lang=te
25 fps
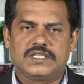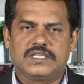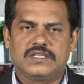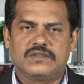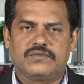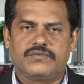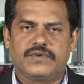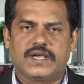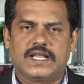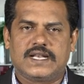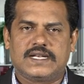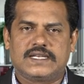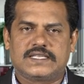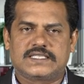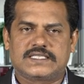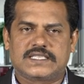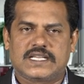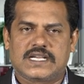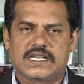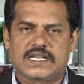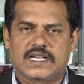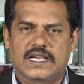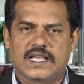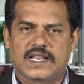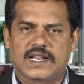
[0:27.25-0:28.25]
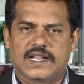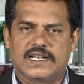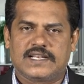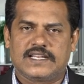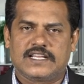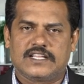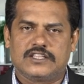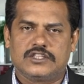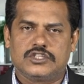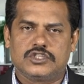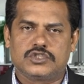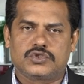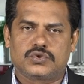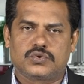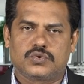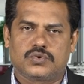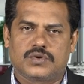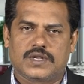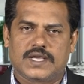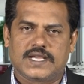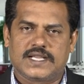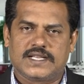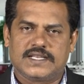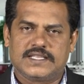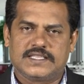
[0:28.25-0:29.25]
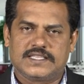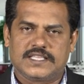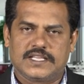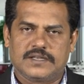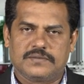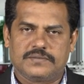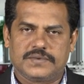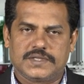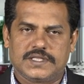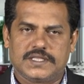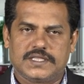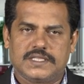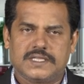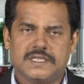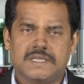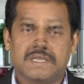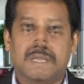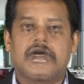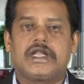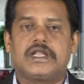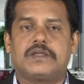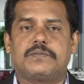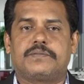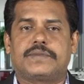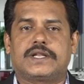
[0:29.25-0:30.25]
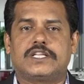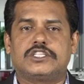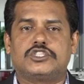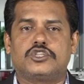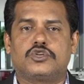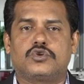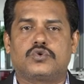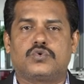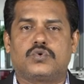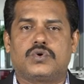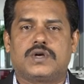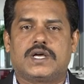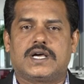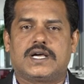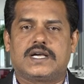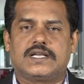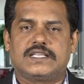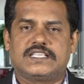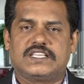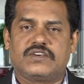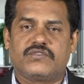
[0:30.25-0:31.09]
ఈ వ్యాలెట్ సహకారాన్ని అందిస్తున్నాయని తెలిపింది మరి ప్రజలు కూడా